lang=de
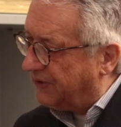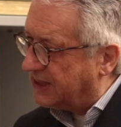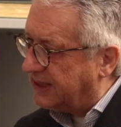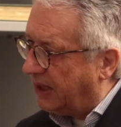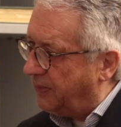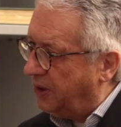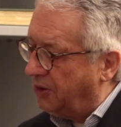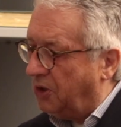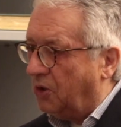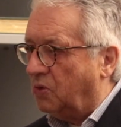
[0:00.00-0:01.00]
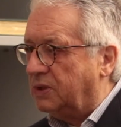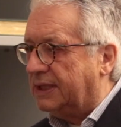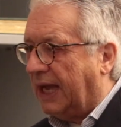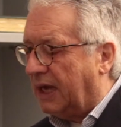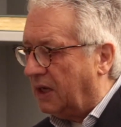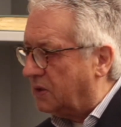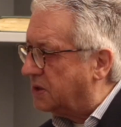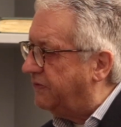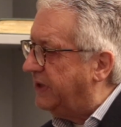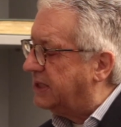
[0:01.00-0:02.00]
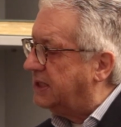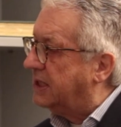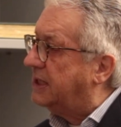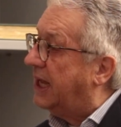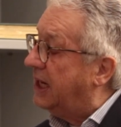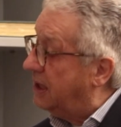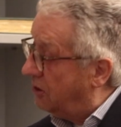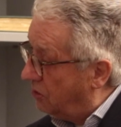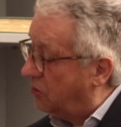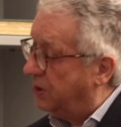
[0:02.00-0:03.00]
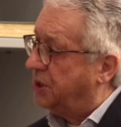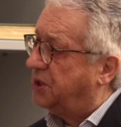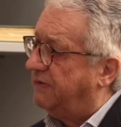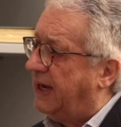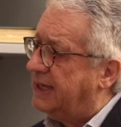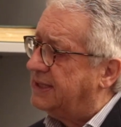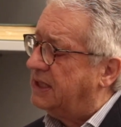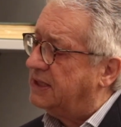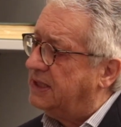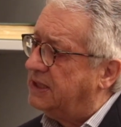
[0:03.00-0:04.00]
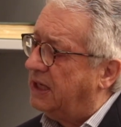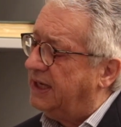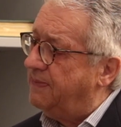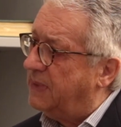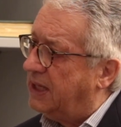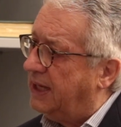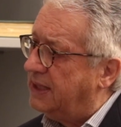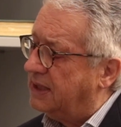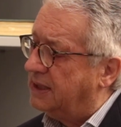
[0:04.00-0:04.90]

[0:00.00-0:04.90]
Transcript: versammeln und daraus wird sich dann logischerweise, das ist ja immer ein,